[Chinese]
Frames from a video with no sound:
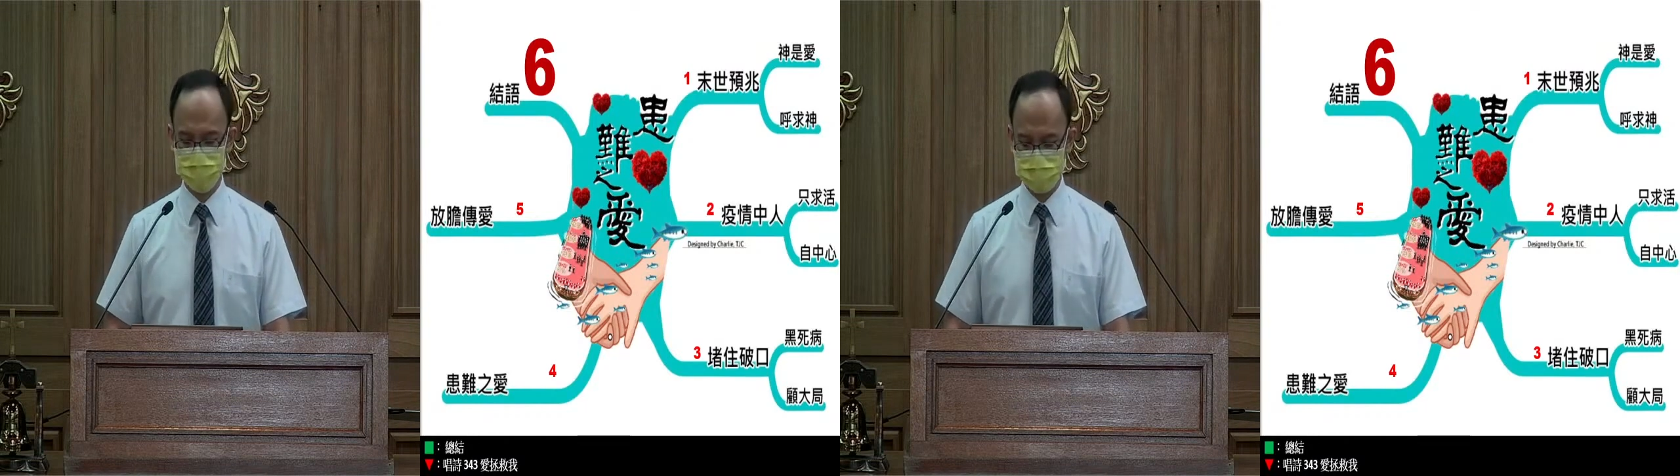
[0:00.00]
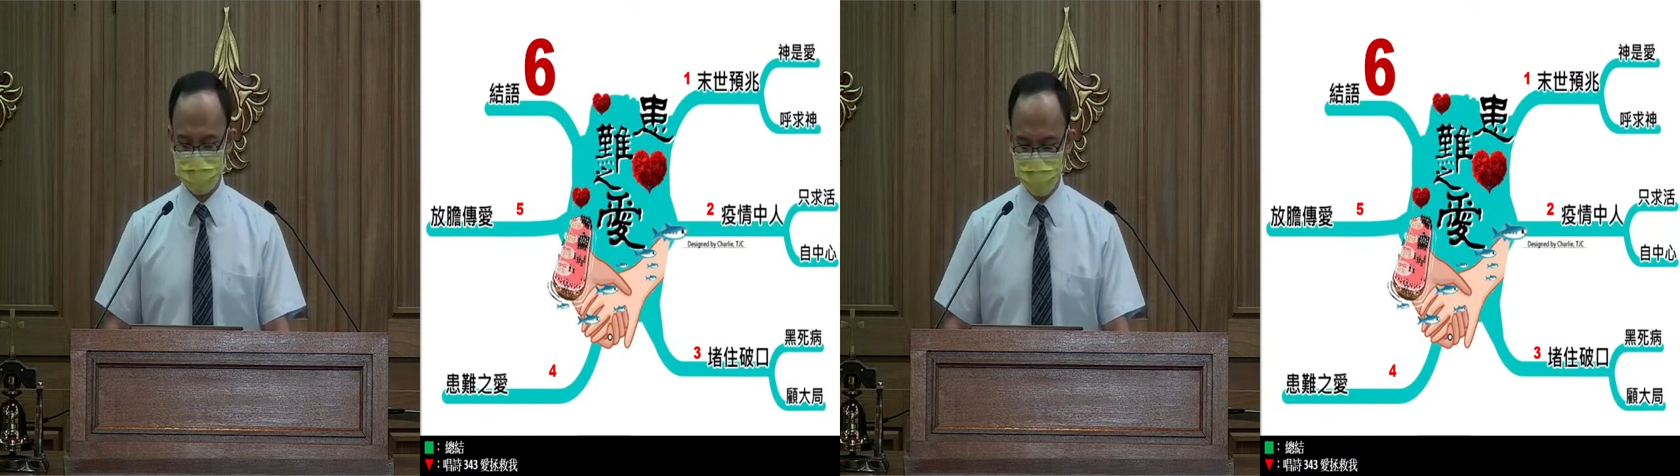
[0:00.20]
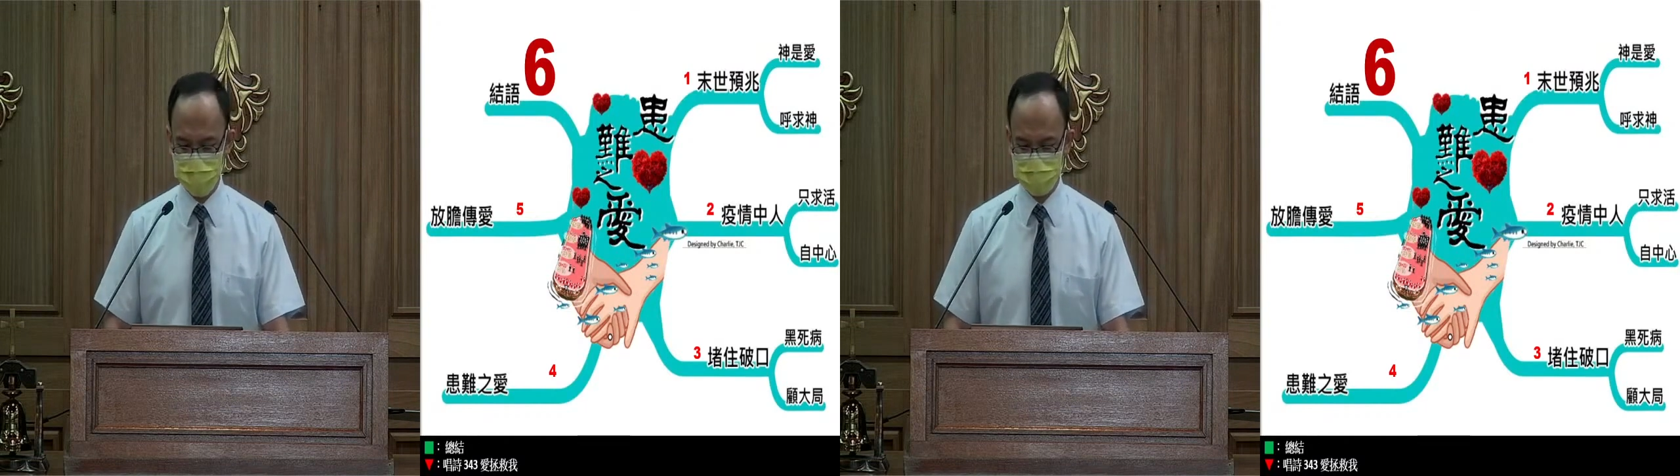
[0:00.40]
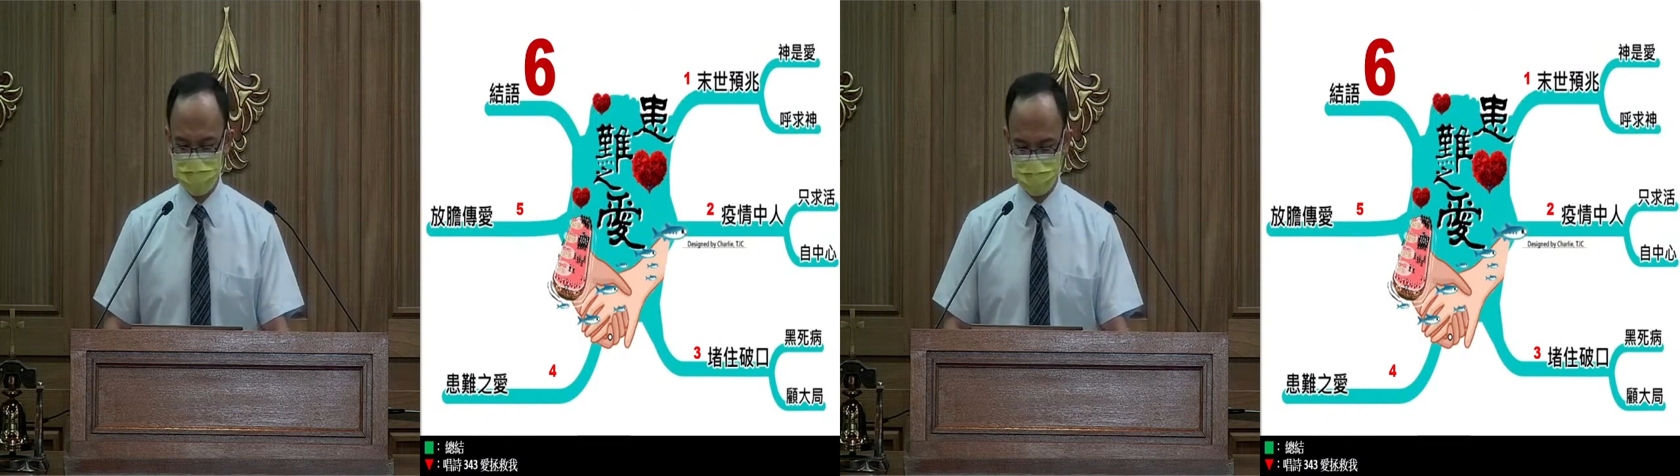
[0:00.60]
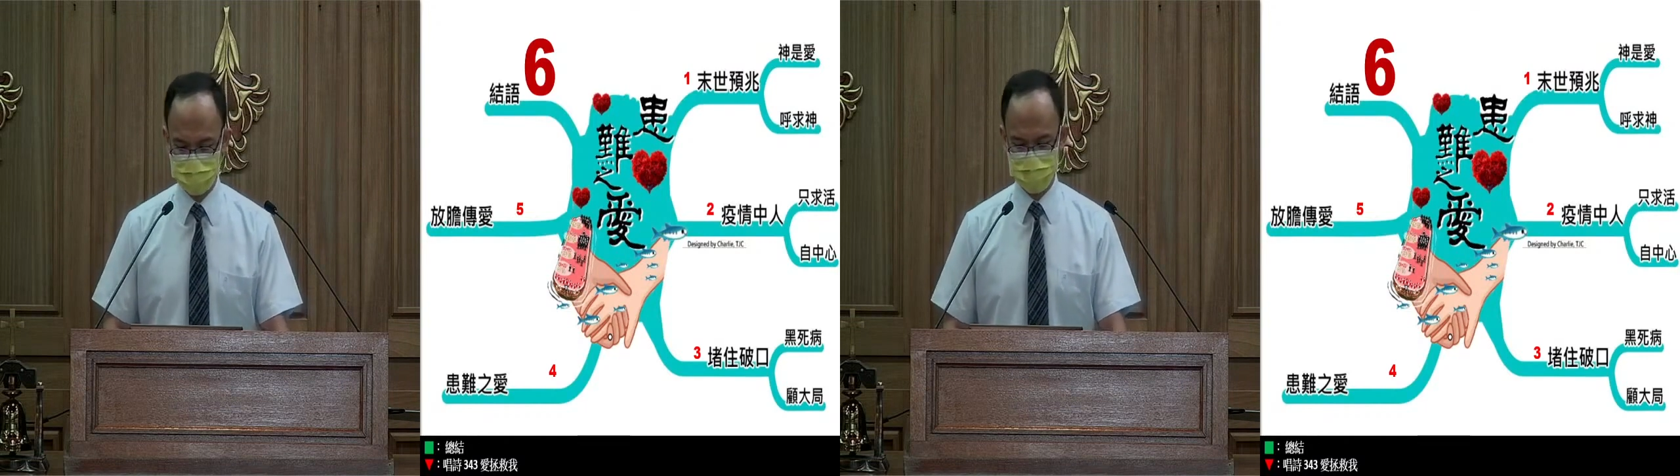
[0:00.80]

在疫情中的